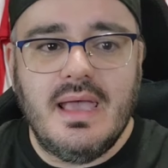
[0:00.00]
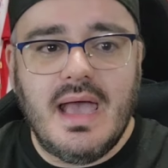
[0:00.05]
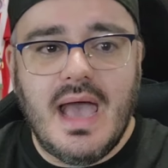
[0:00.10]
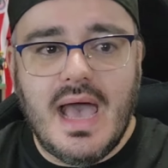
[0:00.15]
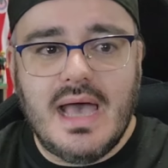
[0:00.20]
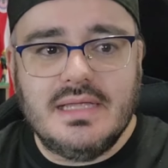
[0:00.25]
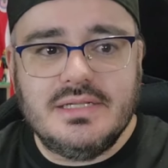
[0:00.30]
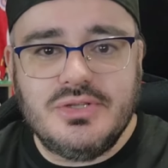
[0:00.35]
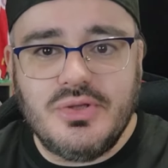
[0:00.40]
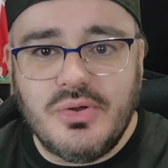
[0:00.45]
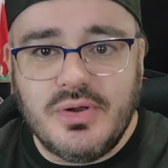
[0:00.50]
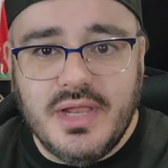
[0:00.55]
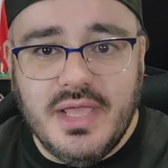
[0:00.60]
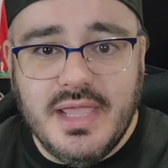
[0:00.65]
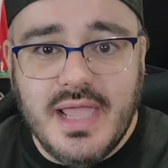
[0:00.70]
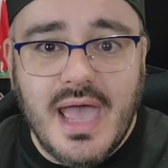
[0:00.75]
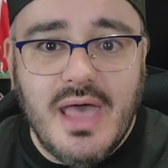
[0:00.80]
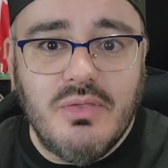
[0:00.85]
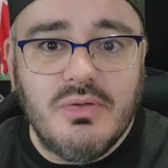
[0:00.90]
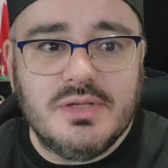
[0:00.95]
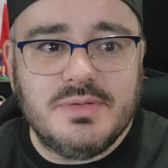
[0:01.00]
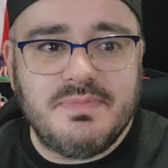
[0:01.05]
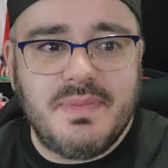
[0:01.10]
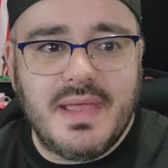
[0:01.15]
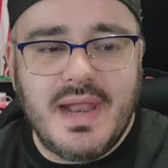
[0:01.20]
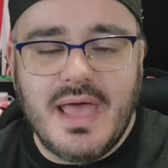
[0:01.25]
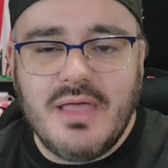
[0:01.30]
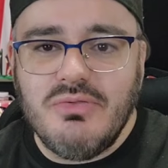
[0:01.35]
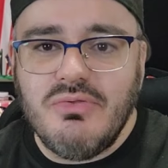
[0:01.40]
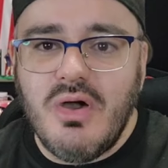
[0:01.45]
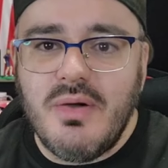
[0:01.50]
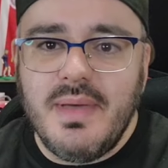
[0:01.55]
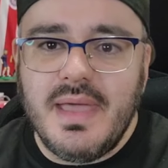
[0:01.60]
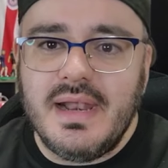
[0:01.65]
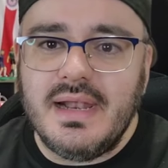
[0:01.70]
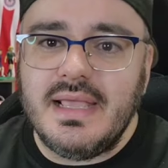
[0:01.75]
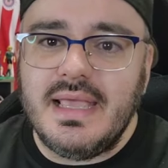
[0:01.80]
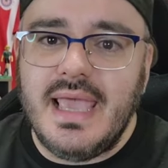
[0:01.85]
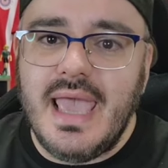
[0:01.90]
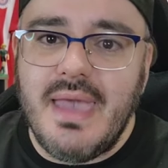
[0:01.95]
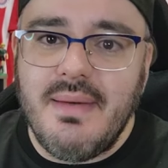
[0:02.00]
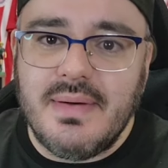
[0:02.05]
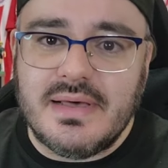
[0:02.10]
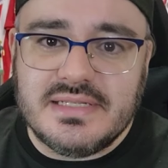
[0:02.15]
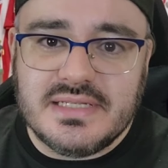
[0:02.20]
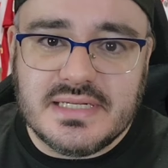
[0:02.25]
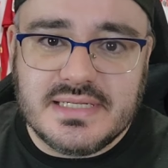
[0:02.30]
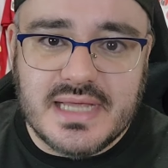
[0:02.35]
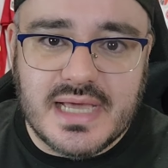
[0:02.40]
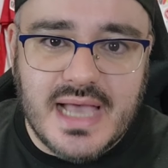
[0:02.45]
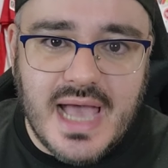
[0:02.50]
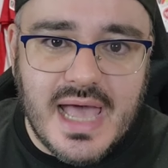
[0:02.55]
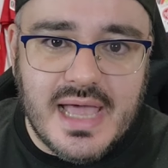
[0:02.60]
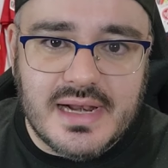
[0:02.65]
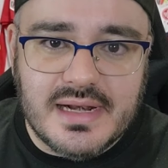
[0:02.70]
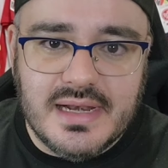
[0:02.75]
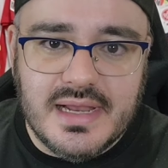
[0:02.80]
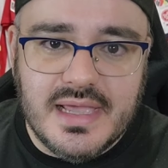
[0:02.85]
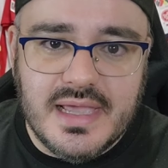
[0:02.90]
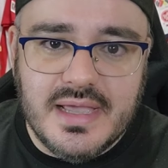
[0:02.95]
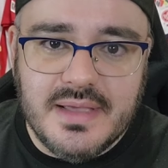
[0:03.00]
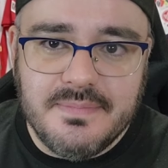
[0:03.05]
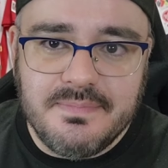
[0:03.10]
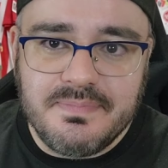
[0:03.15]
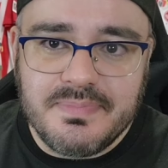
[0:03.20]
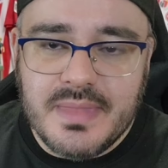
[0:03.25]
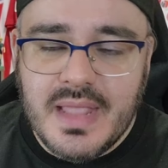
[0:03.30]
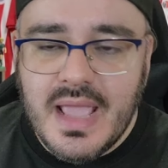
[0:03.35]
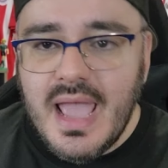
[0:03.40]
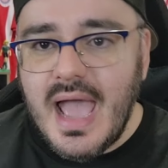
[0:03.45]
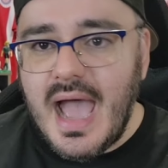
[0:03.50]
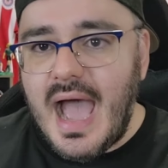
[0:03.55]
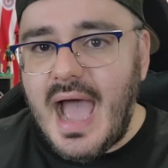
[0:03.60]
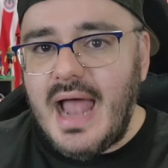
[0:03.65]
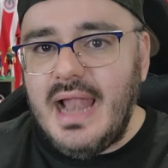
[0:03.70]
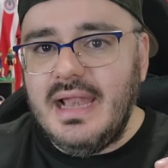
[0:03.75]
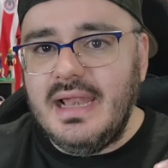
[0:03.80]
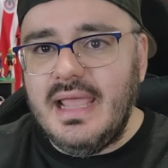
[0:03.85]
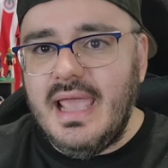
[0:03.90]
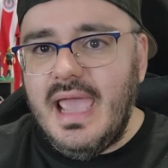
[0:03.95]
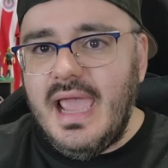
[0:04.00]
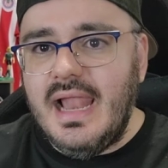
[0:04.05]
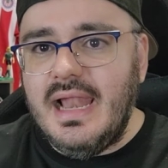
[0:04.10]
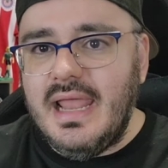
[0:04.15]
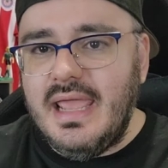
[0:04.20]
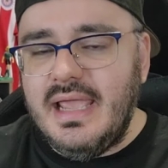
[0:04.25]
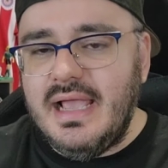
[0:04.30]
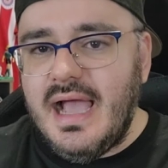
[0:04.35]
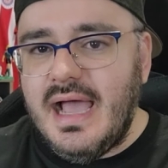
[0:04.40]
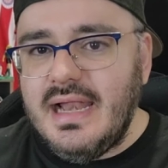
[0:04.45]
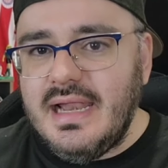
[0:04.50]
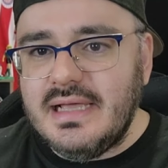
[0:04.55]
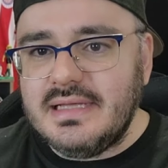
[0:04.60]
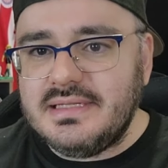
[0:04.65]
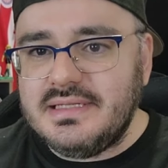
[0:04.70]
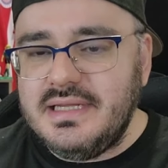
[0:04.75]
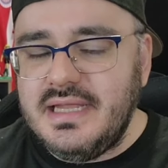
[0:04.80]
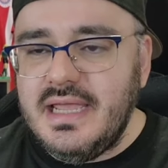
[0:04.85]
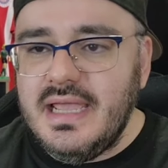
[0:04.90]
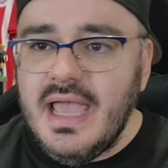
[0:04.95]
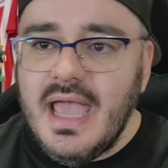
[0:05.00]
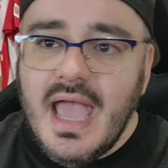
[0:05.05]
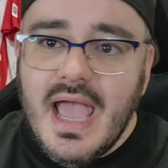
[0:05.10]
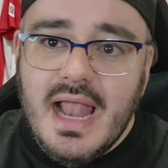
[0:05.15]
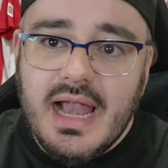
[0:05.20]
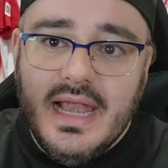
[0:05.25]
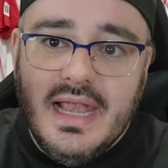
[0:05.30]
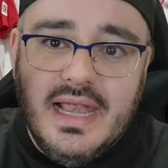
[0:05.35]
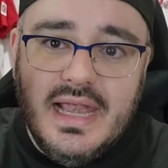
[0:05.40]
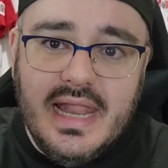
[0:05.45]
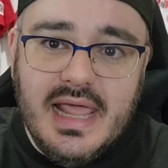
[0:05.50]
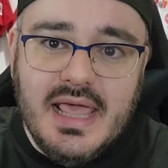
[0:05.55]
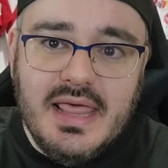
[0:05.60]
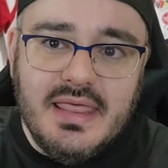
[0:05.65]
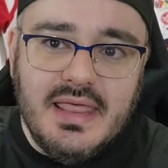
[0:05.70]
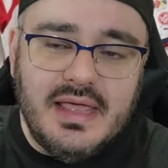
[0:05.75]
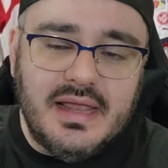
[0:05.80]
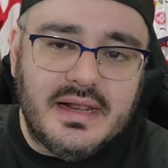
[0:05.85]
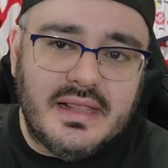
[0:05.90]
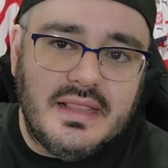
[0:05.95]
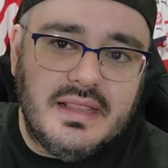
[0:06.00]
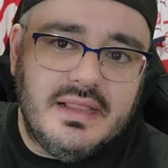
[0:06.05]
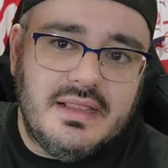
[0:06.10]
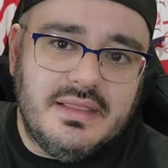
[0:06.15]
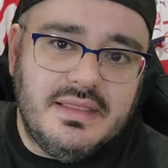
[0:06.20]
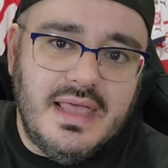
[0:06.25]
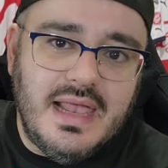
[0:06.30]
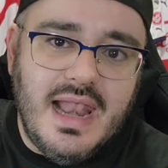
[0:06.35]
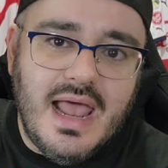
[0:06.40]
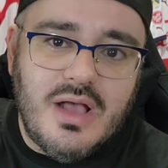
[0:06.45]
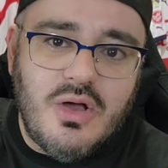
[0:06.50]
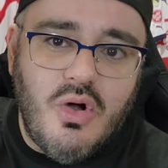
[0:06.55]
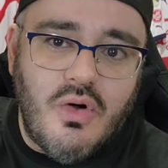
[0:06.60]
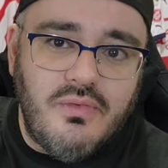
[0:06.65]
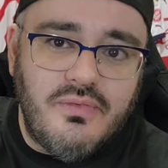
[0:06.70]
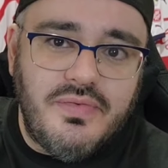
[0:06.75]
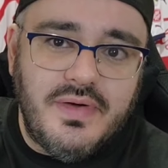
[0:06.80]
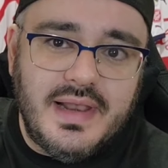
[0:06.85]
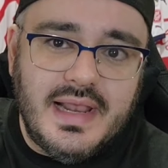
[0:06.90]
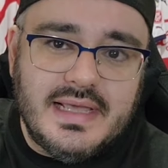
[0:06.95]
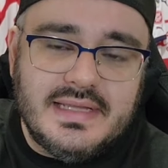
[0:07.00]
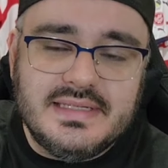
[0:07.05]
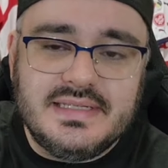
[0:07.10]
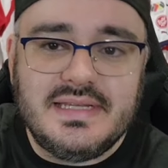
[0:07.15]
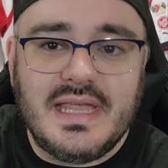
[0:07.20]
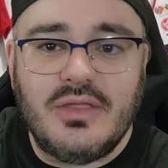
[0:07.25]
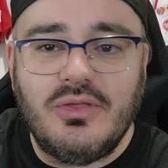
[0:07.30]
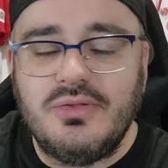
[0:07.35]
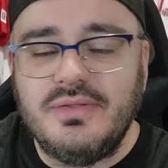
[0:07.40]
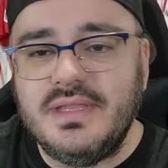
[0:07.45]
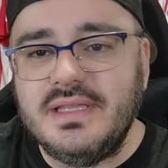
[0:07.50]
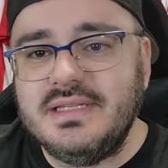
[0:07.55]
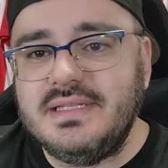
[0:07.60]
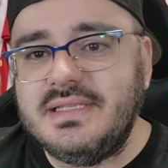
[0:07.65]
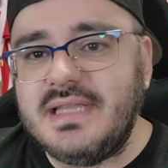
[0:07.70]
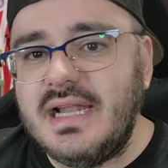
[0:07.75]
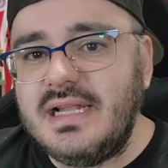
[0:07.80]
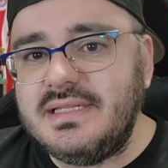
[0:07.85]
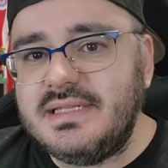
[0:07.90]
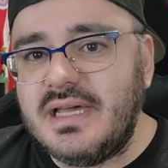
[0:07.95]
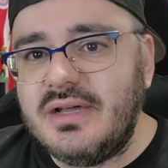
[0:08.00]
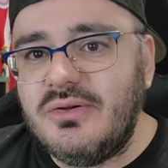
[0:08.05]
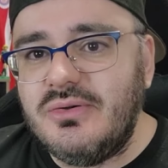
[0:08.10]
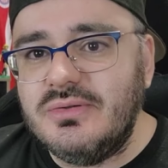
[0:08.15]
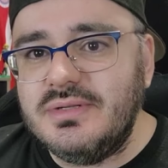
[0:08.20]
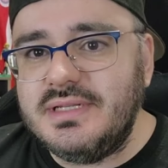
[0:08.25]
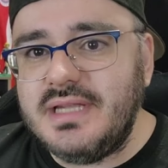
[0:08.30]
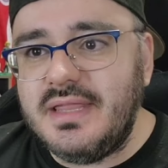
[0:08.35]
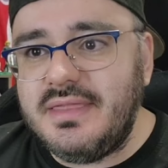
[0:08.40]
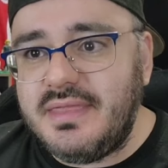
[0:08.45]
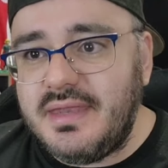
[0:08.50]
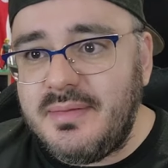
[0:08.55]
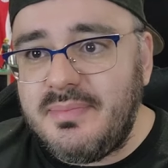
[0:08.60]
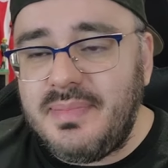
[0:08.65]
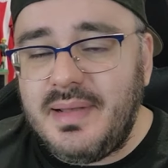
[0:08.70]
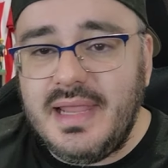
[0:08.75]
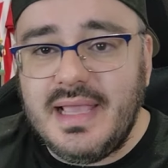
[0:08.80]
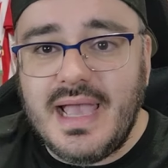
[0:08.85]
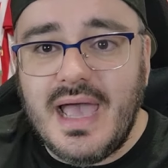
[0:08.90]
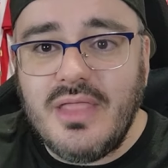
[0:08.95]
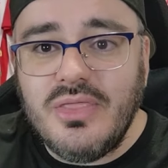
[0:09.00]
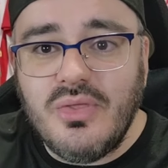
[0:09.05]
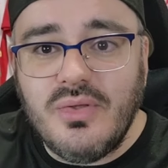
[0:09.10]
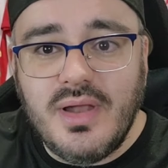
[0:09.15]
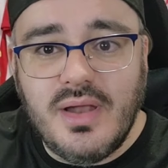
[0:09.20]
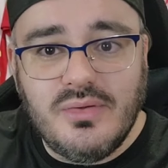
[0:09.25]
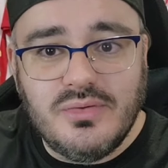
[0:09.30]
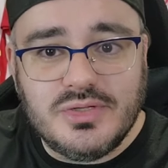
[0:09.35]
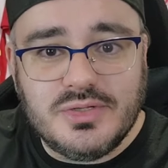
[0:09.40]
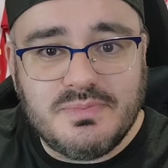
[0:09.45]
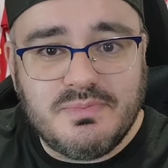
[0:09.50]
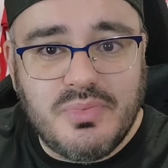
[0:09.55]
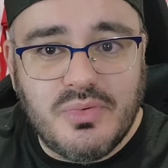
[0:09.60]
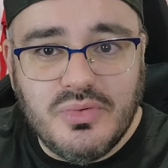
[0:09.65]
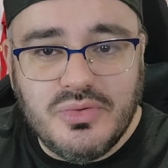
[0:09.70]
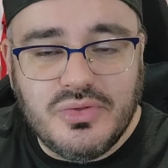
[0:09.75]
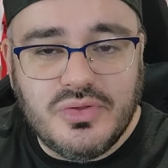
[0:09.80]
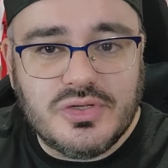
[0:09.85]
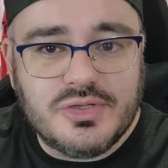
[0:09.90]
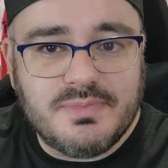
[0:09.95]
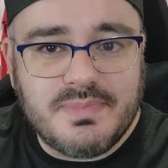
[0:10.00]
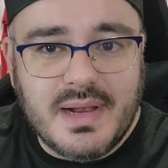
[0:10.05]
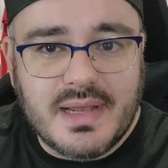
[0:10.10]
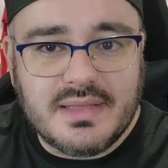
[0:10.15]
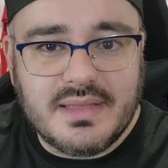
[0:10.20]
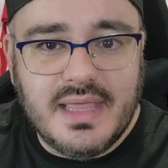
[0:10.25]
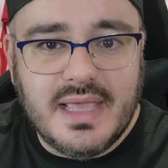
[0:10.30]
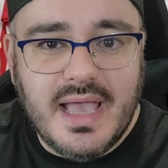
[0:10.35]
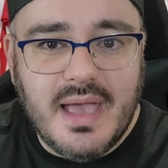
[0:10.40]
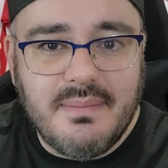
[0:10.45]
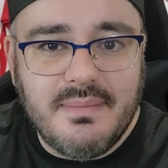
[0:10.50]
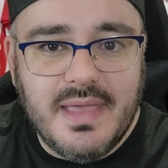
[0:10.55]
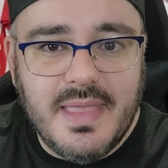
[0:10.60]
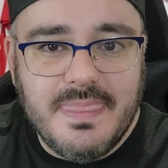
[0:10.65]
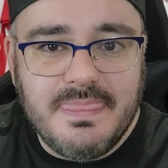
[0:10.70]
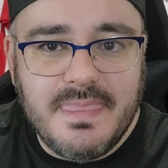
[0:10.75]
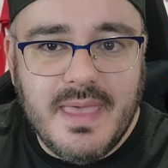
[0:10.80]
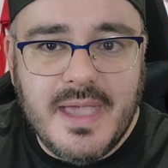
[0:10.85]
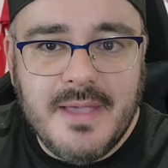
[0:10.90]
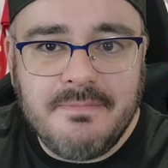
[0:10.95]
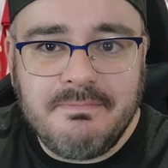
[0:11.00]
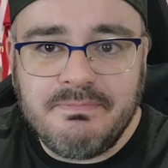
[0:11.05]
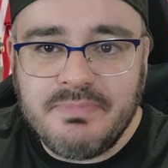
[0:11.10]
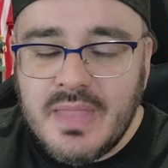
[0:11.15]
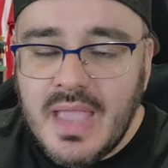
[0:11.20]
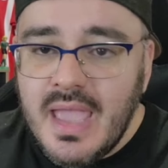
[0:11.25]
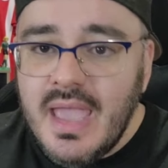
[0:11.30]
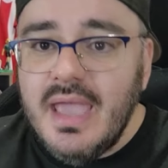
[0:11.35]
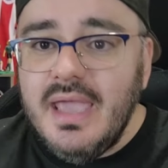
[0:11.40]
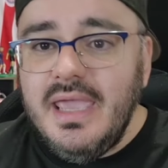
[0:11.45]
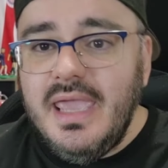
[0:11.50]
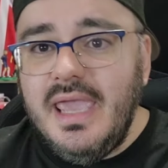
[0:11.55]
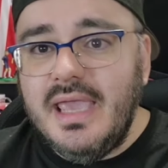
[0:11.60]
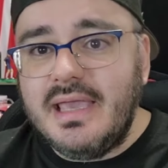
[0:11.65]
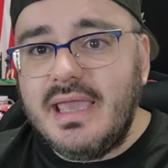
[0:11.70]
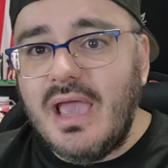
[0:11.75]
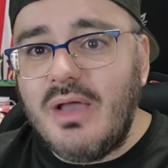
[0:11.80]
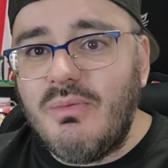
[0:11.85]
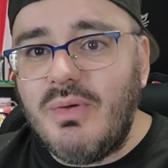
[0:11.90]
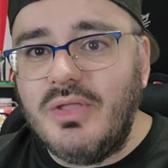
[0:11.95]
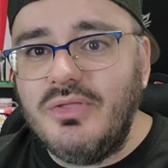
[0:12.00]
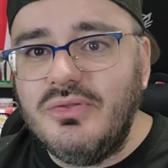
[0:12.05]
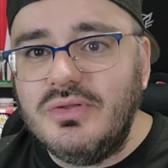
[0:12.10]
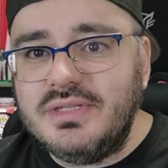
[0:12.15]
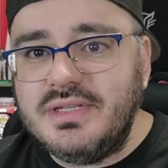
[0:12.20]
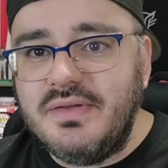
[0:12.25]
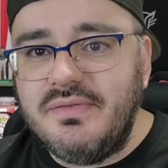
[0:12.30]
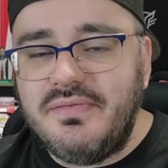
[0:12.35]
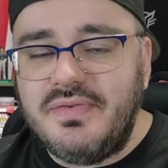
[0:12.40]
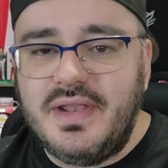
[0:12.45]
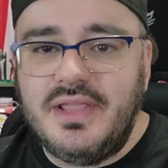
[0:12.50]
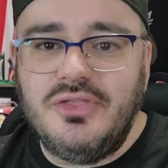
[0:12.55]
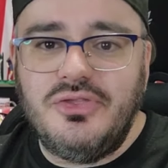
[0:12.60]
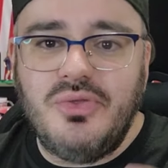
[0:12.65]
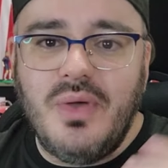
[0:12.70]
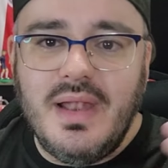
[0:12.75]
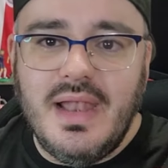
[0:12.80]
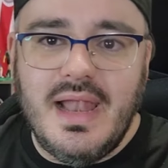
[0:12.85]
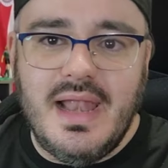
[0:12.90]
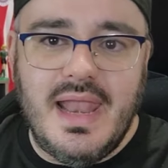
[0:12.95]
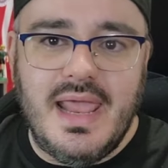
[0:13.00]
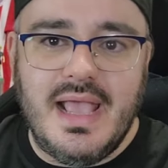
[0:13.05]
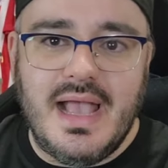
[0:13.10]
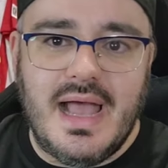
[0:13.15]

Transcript: azorrillado esperando a ver qué vas a sacarle al LA Galaxy, líder de la conferencia donde está el San José triplicándole los puntos prácticamente y que cuando se enfrentó el LA